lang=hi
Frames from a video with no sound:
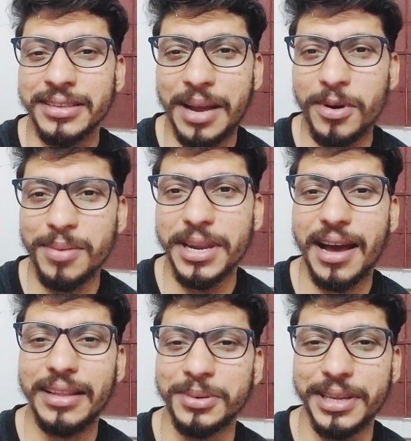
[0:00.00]
सपोर्ट
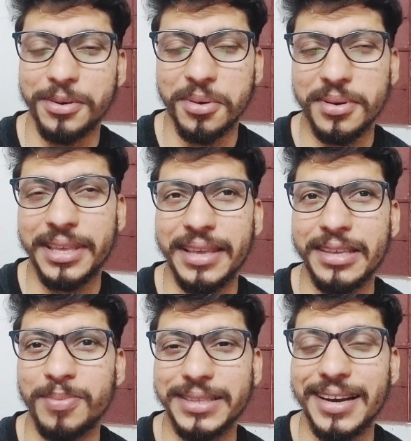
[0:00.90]
मिला धोनी को कि
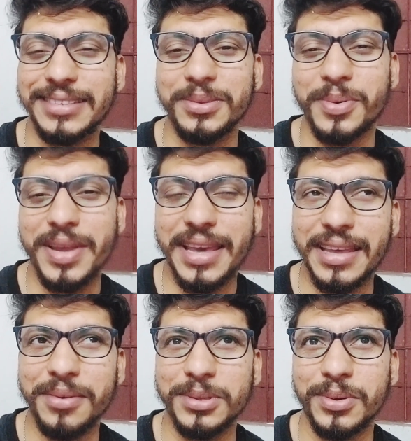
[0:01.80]
इस वजह से धोनी
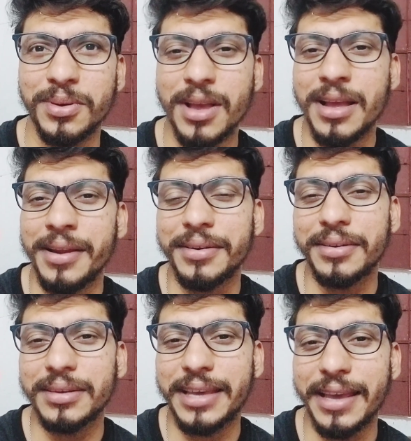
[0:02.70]
ने वो जो
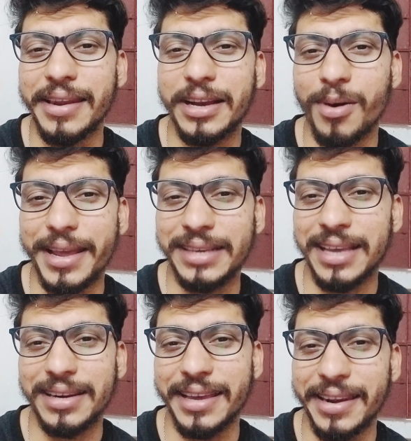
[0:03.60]
खेलने का और एक
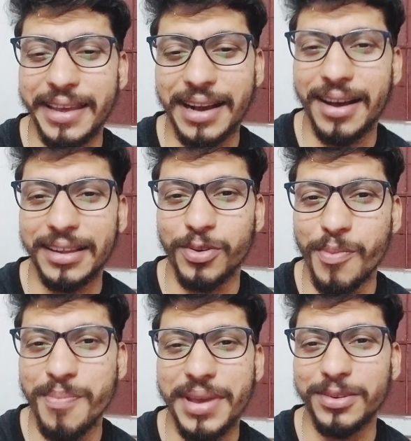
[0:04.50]
साल खेलने का जो
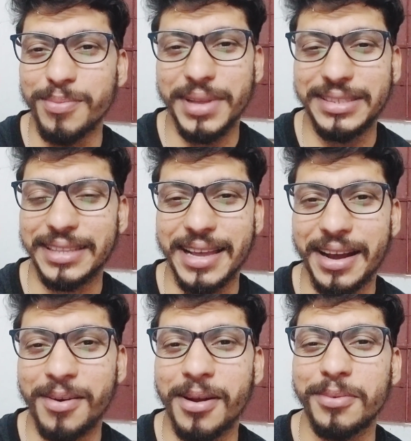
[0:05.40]
उम्मीद उम्मीद जताया
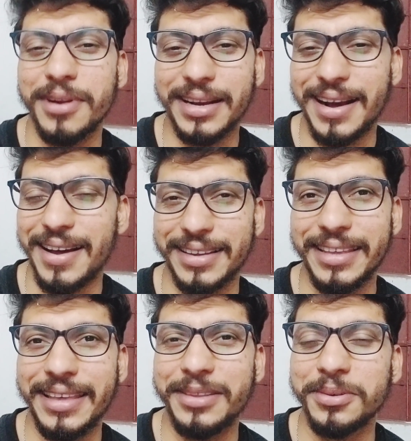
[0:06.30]
और उन्होंने कहा कि
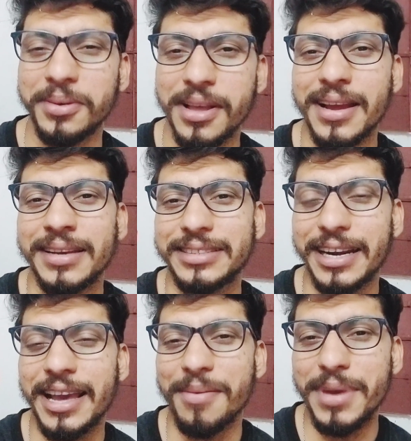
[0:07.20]
ये जो
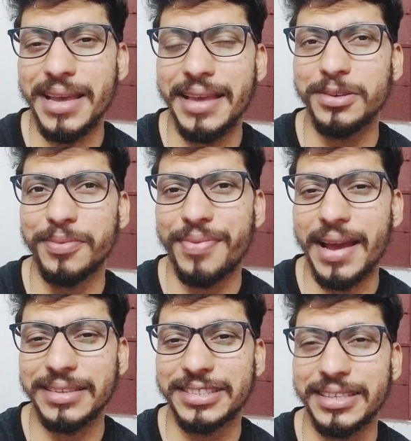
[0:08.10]
स्टेडियम में ये जो
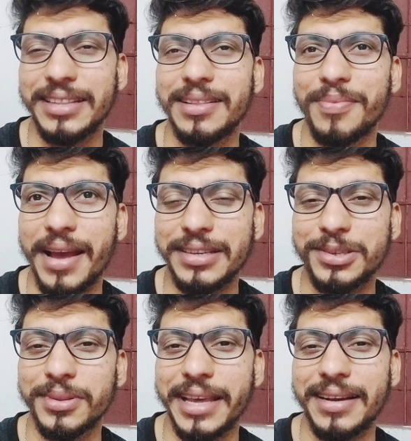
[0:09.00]
फैंस इतने फैंस
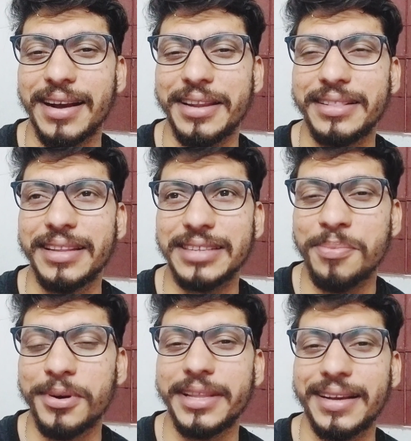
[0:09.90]
को देखकर इतना
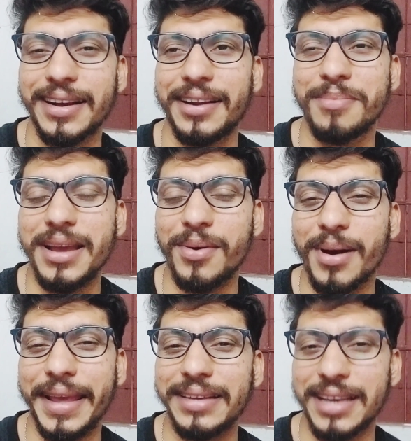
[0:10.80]
सपोर्ट देखकर मैं
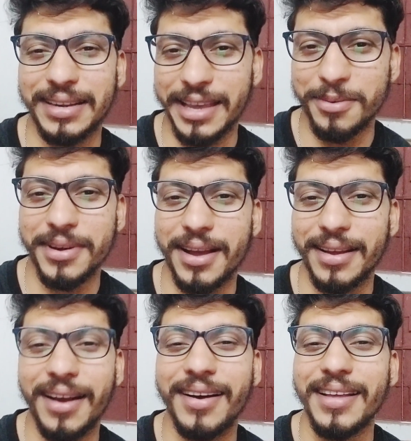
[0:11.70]
और एक साल खेलूंगा
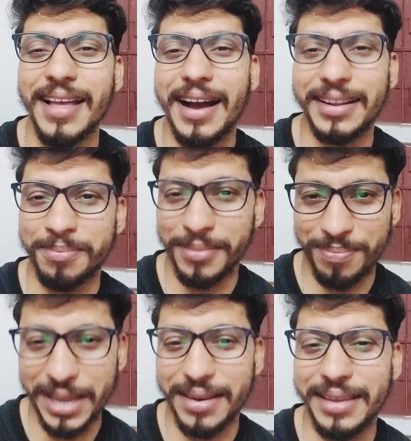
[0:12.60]
हाँ और
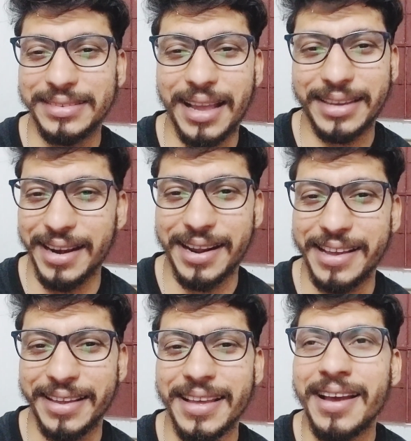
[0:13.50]
फिर इस साल खेल रहा
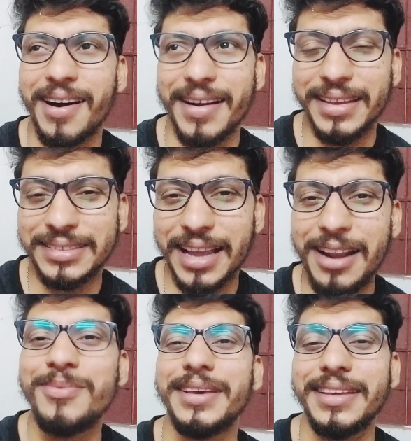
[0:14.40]
है और इस
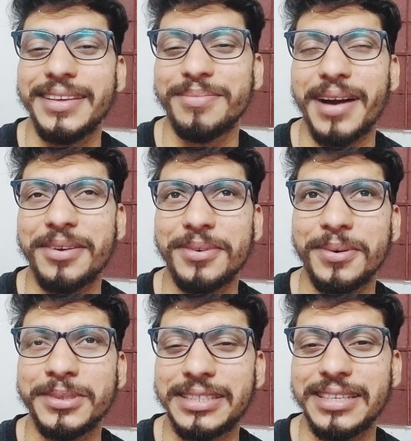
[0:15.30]
साल भी मानो
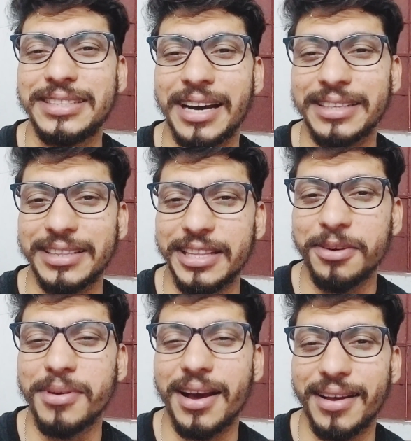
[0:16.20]
उससे ज़्यादा
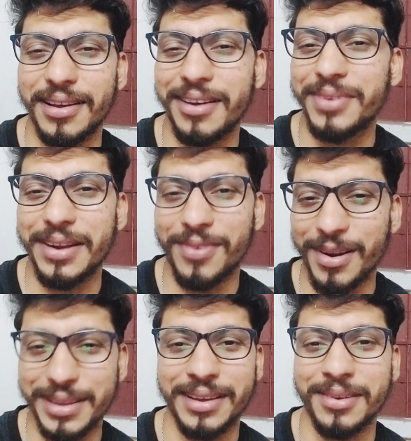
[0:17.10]
दिगुना हाँ फैन
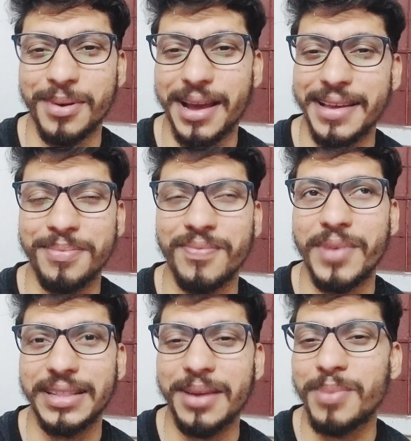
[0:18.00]
फॉलोइंग हो रहा है
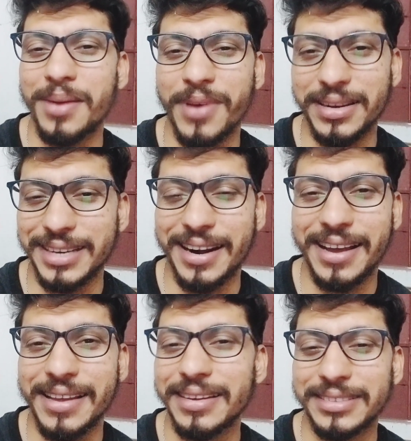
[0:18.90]
मैदान पर फैन जा रहा
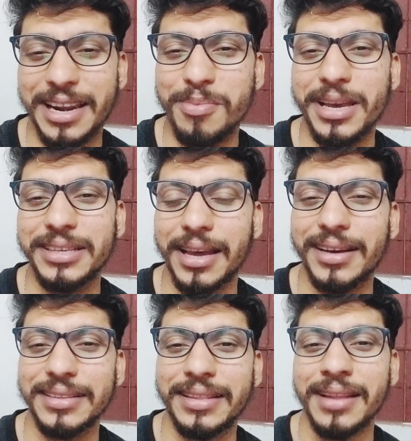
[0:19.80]
है सिर्फ एक
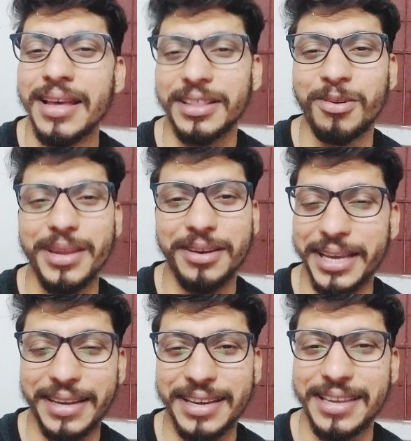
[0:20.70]
झलक धोनी को
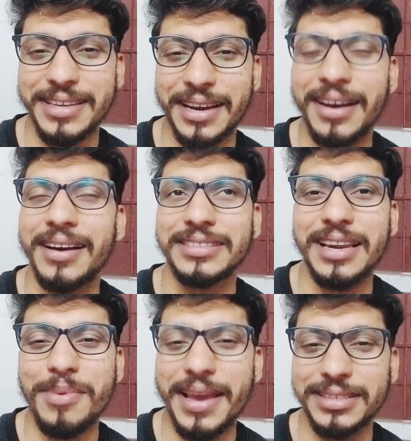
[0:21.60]
देखने के लिए हाँ
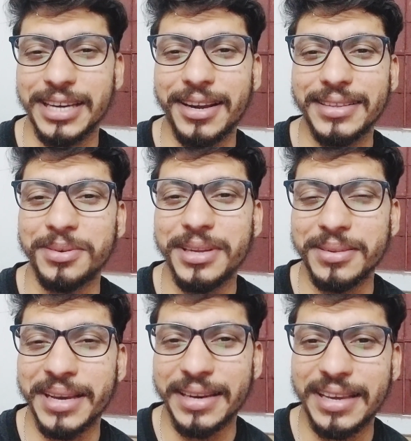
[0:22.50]
सिर्फ एक झलक धोनी को
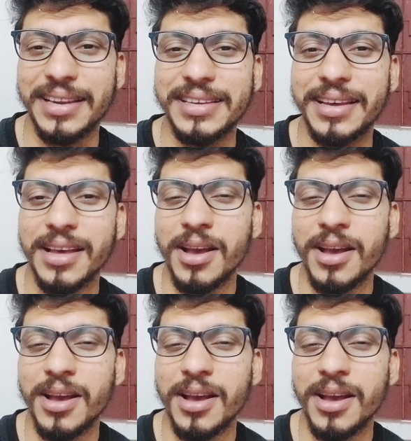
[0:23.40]
देखने के लिए